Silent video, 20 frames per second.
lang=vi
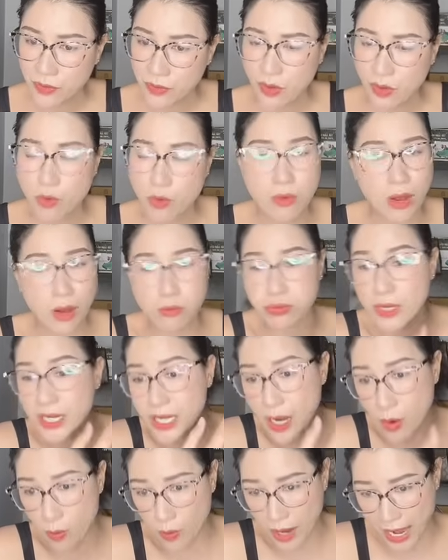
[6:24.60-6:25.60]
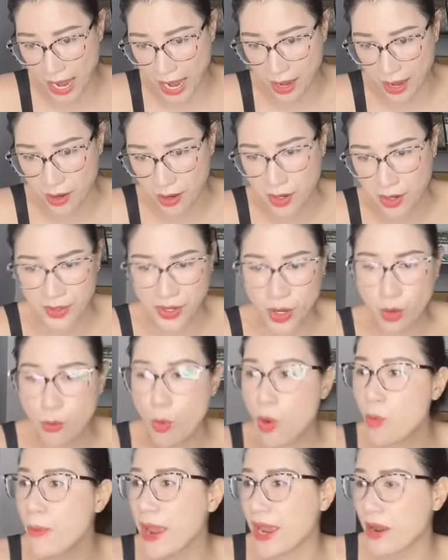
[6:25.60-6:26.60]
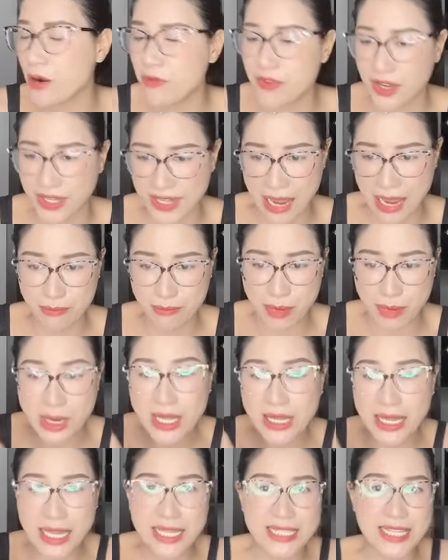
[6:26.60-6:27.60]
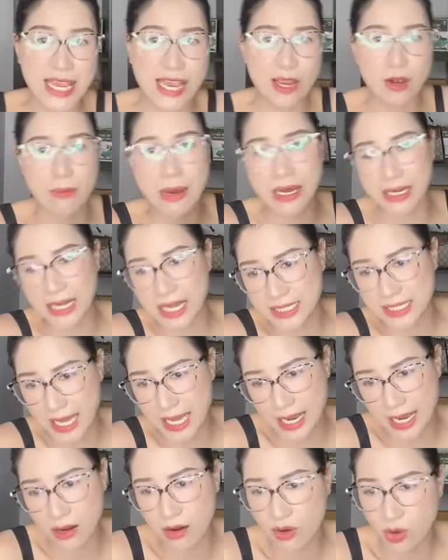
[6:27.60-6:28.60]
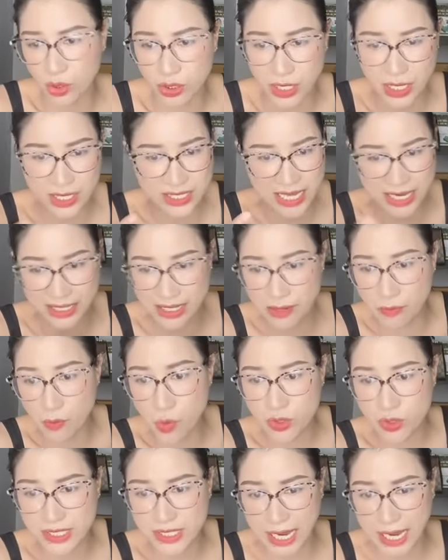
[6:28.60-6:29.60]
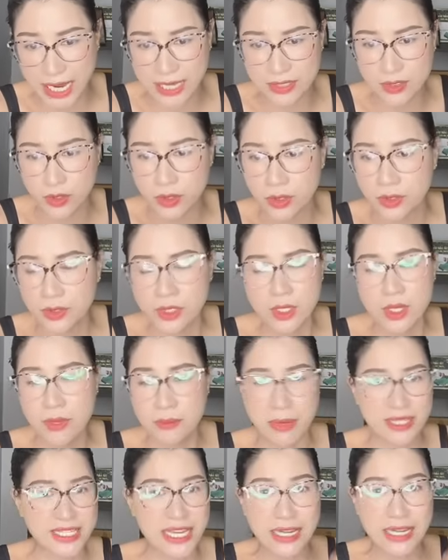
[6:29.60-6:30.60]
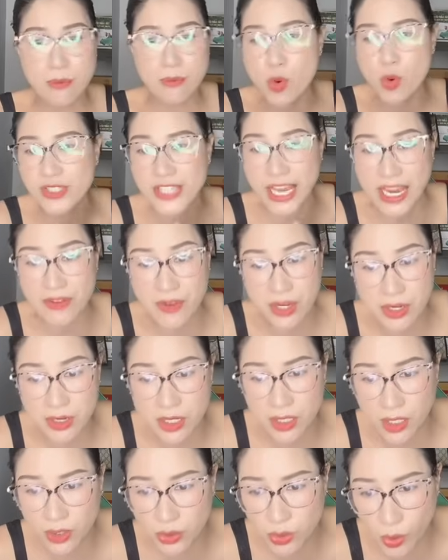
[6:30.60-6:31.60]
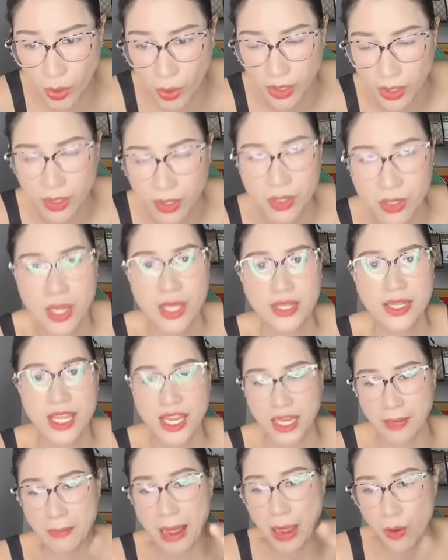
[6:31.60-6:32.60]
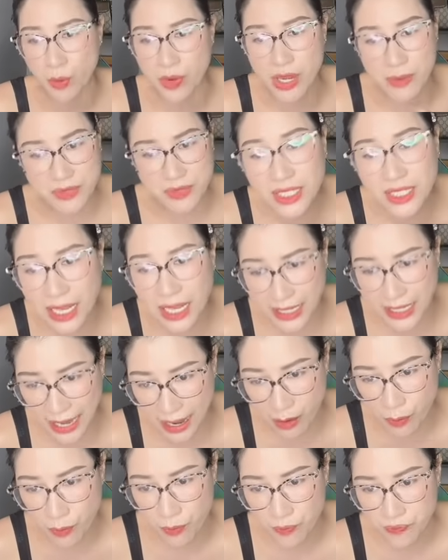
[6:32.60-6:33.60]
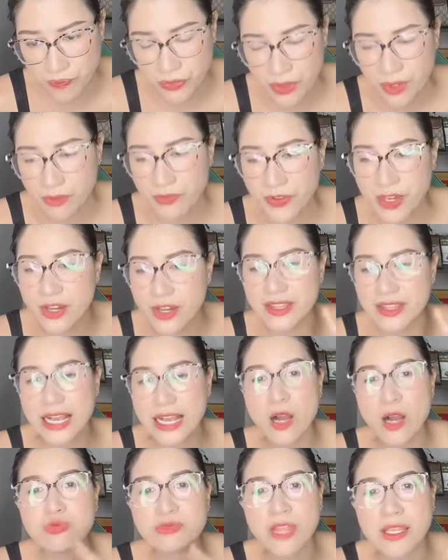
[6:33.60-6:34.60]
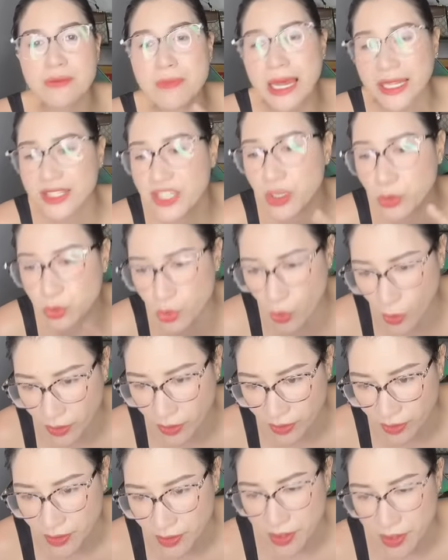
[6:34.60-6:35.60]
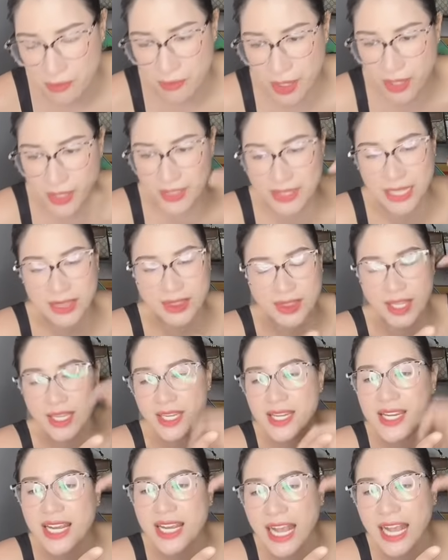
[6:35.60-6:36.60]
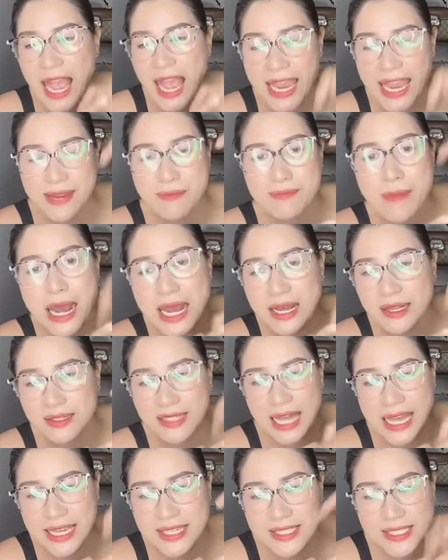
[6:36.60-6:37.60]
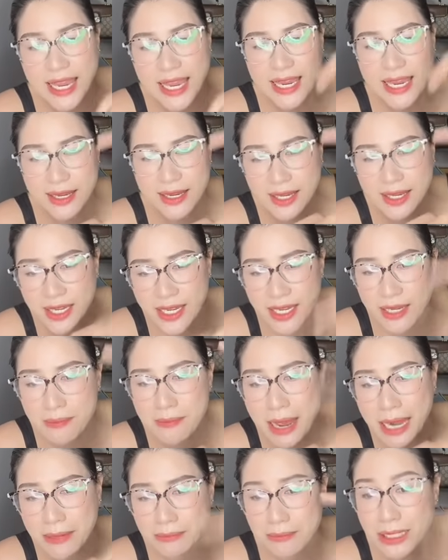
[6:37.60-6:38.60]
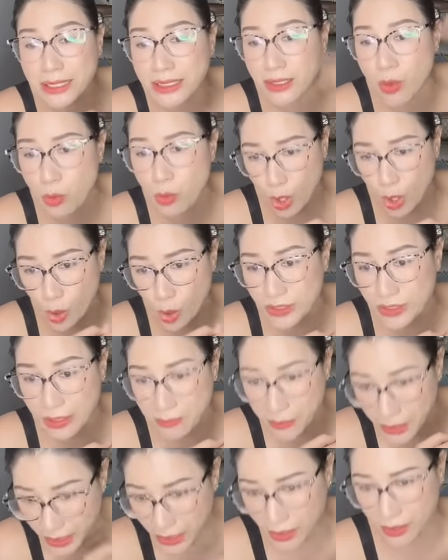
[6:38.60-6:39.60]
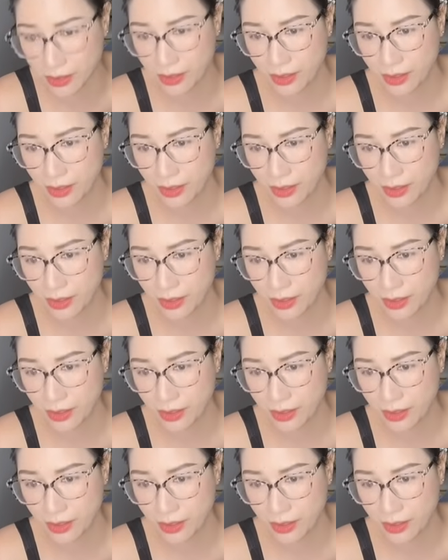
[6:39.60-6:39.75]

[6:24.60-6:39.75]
cũng không đi đâu cả nếu bố mẹ ở Việt Nam bạn biết lái xe có bằng lái xe ở ờ, có thể sang đây mua xe rồi mà sang đây mua xe với người lớn tuổi thì cái bảo hiểm rất là cao vì người ta không tính bạn nhiều tuổi mà người ta tính cái bằng lái xe khi bạn bắt đầu có tại Mỹ